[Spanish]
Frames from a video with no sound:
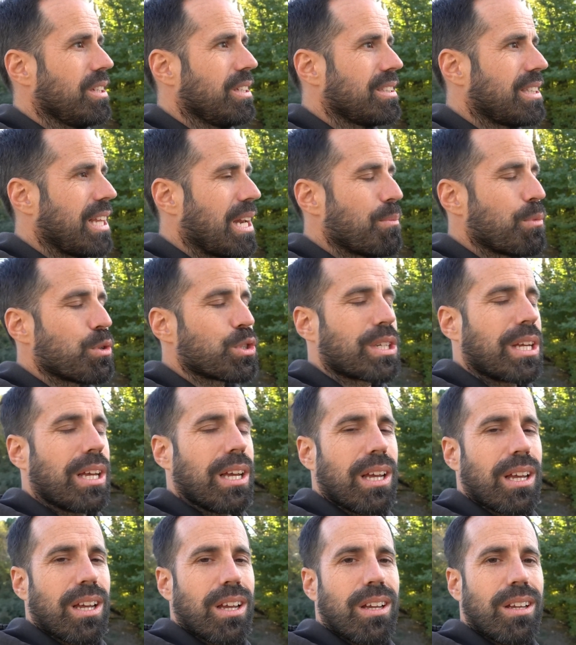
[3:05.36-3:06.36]
tenemos
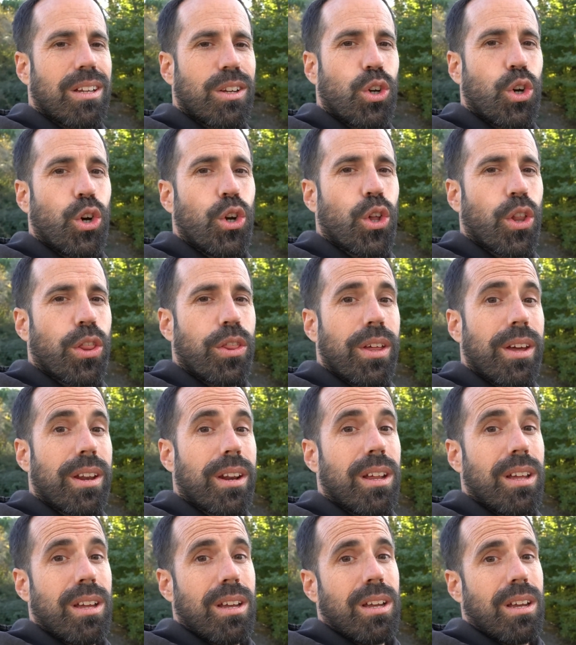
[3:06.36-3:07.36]
que
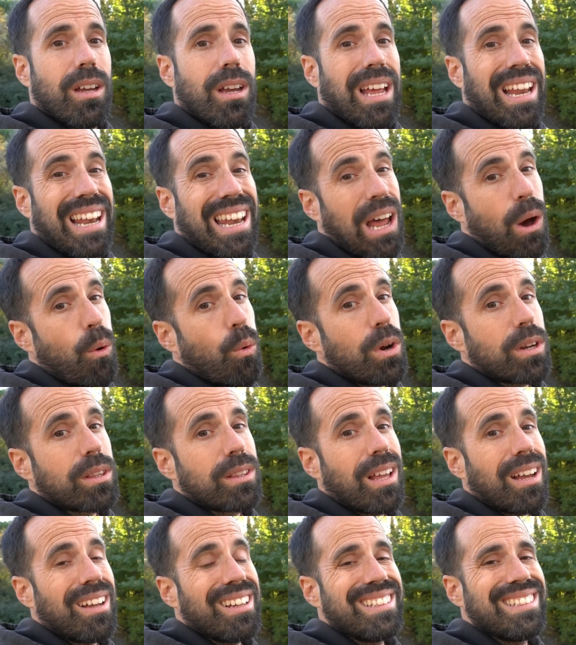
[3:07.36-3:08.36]
conocer la
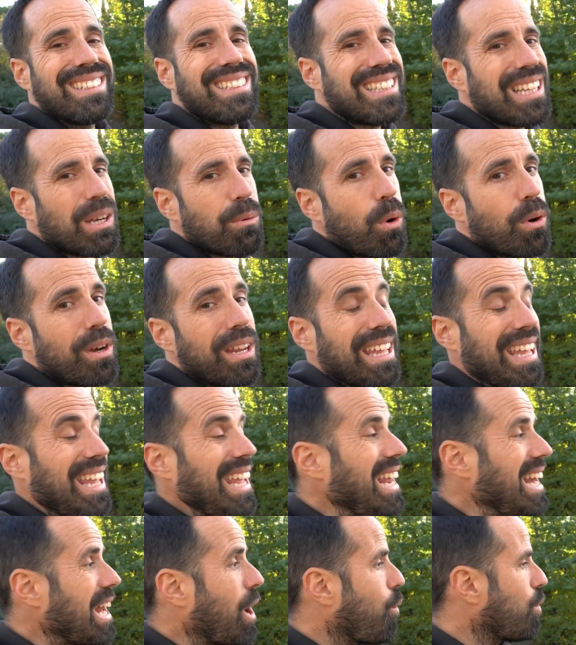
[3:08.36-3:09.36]
huerta de Boni
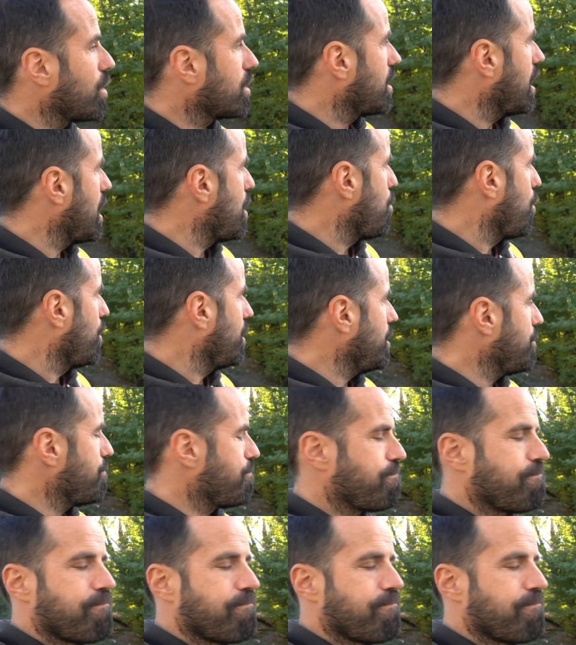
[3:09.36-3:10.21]
y la huerta de Boni